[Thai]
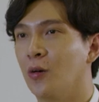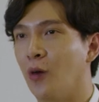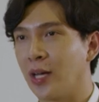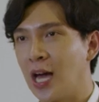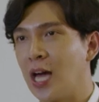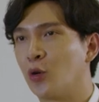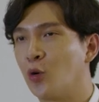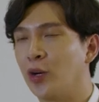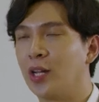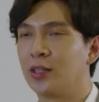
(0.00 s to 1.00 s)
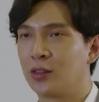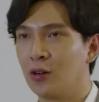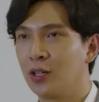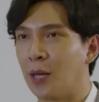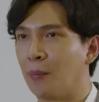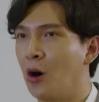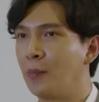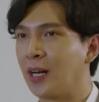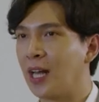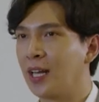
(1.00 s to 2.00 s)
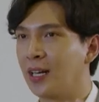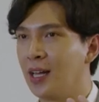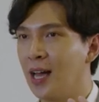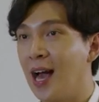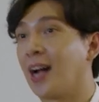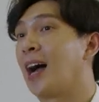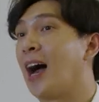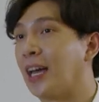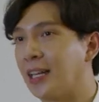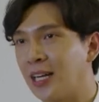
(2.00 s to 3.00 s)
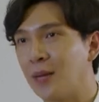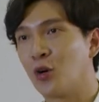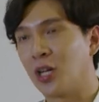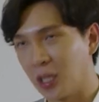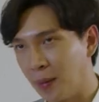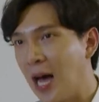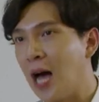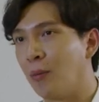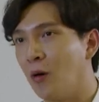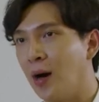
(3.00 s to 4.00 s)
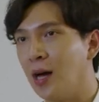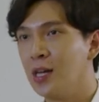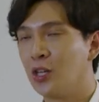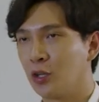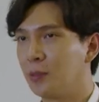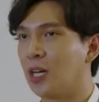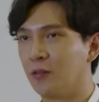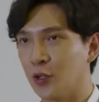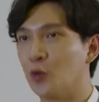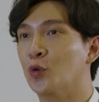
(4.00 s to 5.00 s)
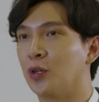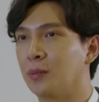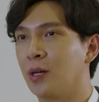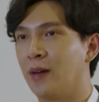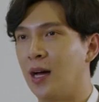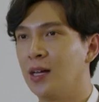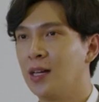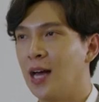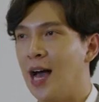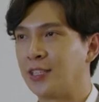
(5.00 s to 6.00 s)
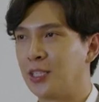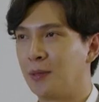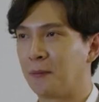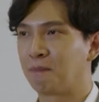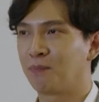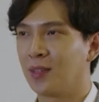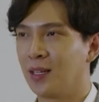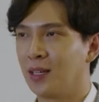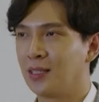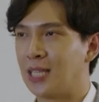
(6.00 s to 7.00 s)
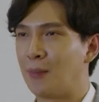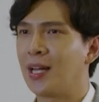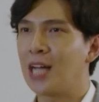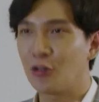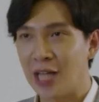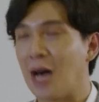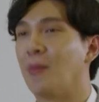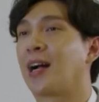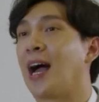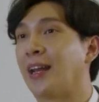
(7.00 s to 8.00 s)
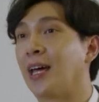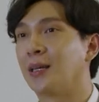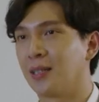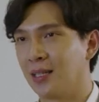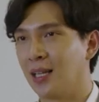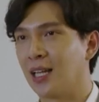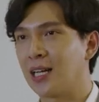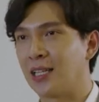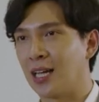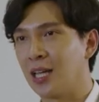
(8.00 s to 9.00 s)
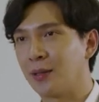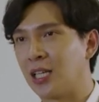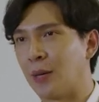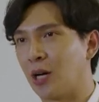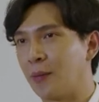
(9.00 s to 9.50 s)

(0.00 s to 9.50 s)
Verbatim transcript: ผมก็อยากให้ทุกคนนั้นต้องเกี่ยมพร้อมทางด้านทางกายทางด้านบุคลิกภาพ เพราะว่าต้องมีการฟิตหุ่นเพื่อว่าอาจจะแบบสามารถเข้าตากรรมการได้แล้วก็อยากให้เกี่ยว